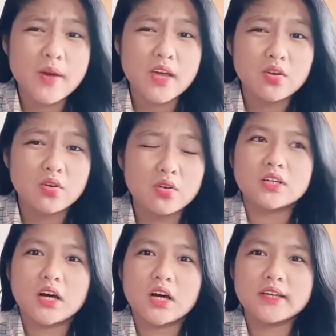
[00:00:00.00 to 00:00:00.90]
Pero,
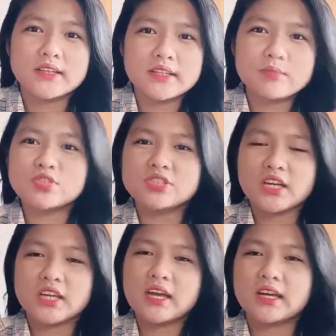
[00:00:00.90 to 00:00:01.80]
uh, hindi mo siya
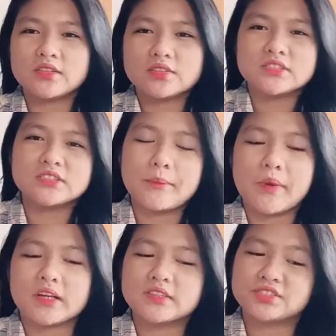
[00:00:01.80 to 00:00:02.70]
ginaganon sa
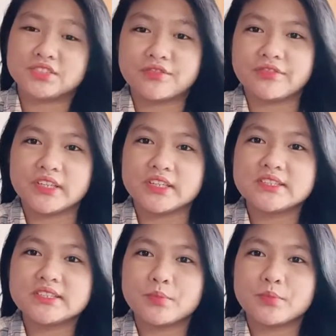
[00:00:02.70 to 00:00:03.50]
parang surface.